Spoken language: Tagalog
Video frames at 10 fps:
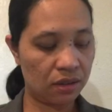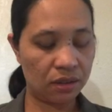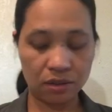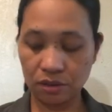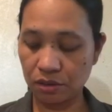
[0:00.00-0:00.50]

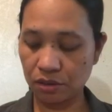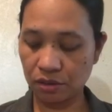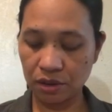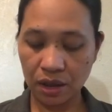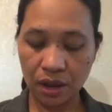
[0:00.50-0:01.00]
Oh,
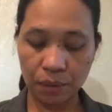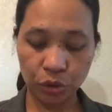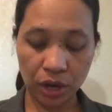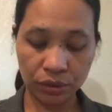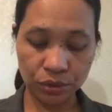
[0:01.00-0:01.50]
I'm
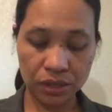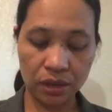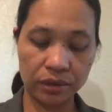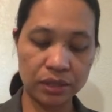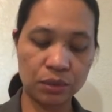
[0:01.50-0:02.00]
trying to sell
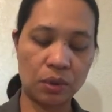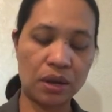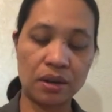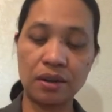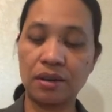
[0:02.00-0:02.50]
this one.
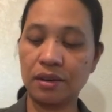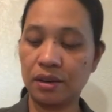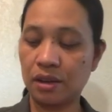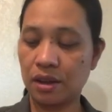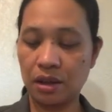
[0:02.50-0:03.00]

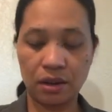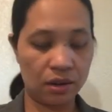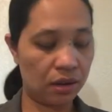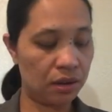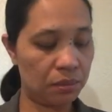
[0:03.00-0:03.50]

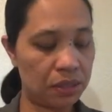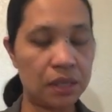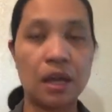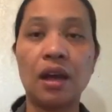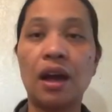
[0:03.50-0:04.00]
Let me
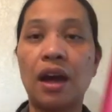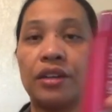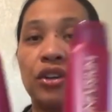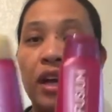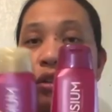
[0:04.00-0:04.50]
see. I
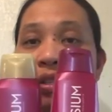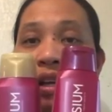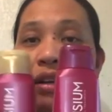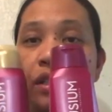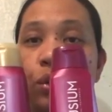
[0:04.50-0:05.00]
try to
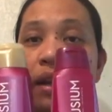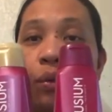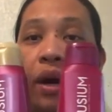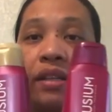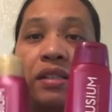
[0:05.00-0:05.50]
sell this one,
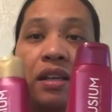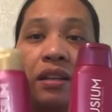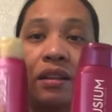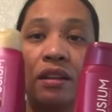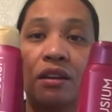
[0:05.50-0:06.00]
one set.
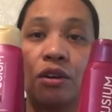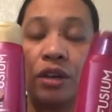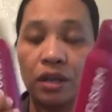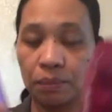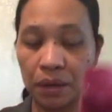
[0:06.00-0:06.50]
Oh,
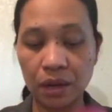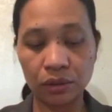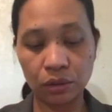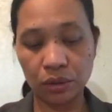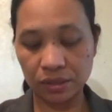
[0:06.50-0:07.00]
hindi pala
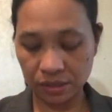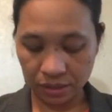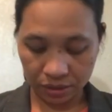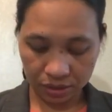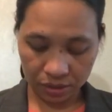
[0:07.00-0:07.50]
to ang set
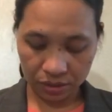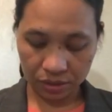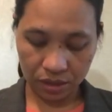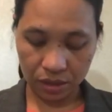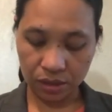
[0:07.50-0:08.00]

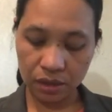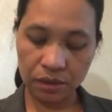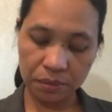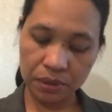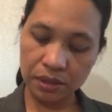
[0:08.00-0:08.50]
niya. let
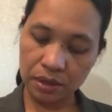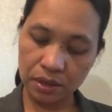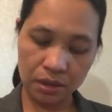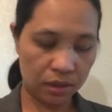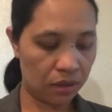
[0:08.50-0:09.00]
me see.
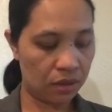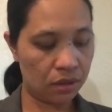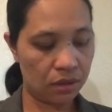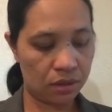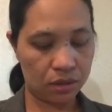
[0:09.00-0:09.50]

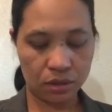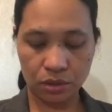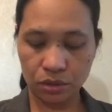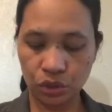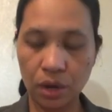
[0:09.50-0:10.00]

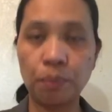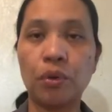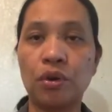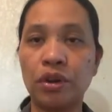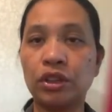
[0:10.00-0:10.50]
Oh,
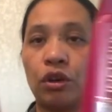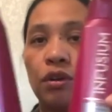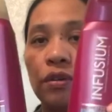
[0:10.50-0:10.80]
shampoo. Ito.